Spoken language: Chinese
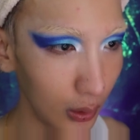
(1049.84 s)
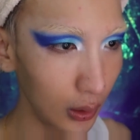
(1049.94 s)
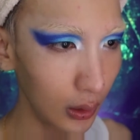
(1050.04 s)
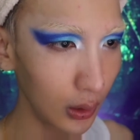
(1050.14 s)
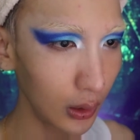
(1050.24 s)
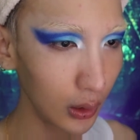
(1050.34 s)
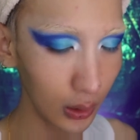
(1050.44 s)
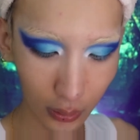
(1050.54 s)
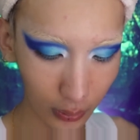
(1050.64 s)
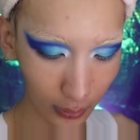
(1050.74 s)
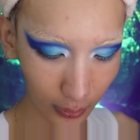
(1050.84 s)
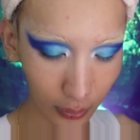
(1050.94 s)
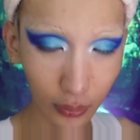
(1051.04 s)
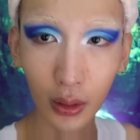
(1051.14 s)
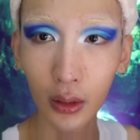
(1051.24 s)
啊，太
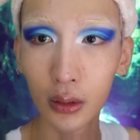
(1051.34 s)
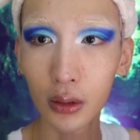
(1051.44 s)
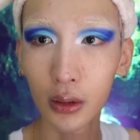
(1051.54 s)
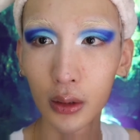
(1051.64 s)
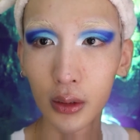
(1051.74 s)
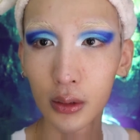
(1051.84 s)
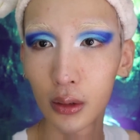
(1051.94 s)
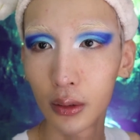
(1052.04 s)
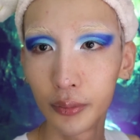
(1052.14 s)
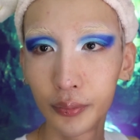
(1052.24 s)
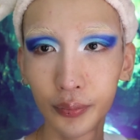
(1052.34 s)
好看了，这个颜色，